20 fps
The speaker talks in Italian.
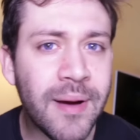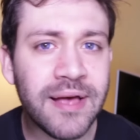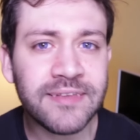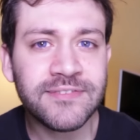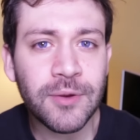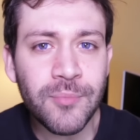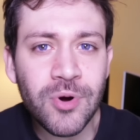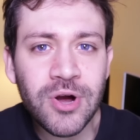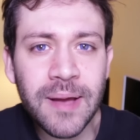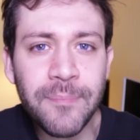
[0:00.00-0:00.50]

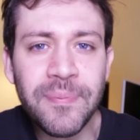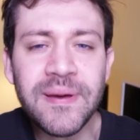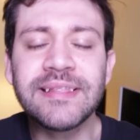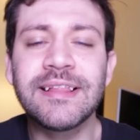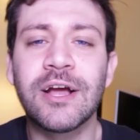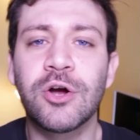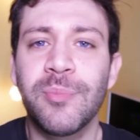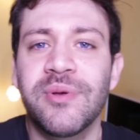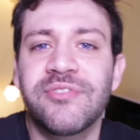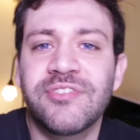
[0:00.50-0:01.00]
rimasta a bocca
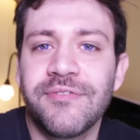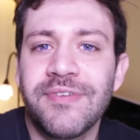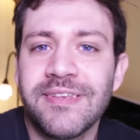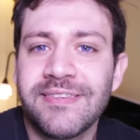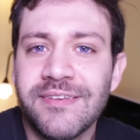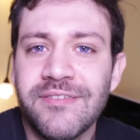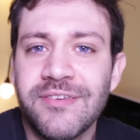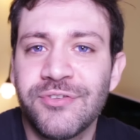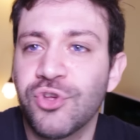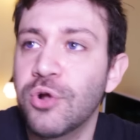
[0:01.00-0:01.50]
aperta come se
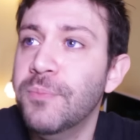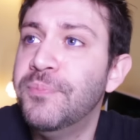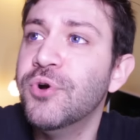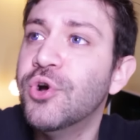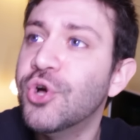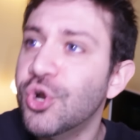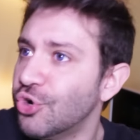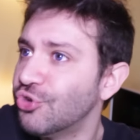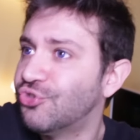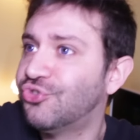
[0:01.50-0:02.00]
avesse visto il
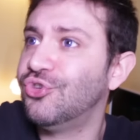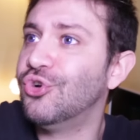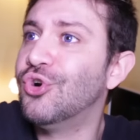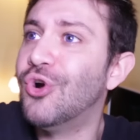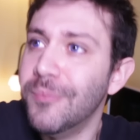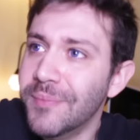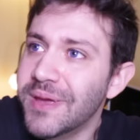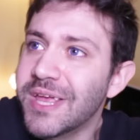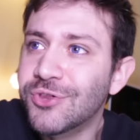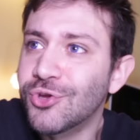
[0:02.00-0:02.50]
più grosso
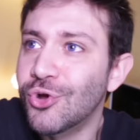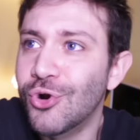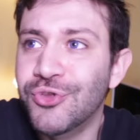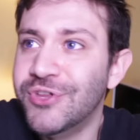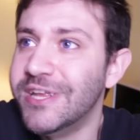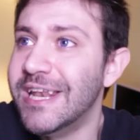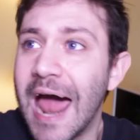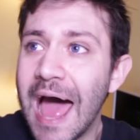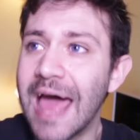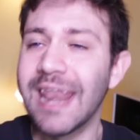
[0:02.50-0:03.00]
gomitolo
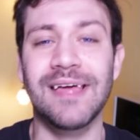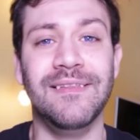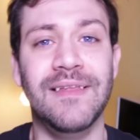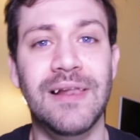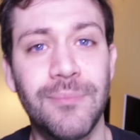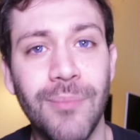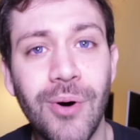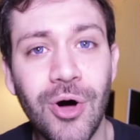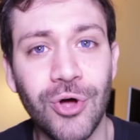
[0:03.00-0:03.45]
di lana del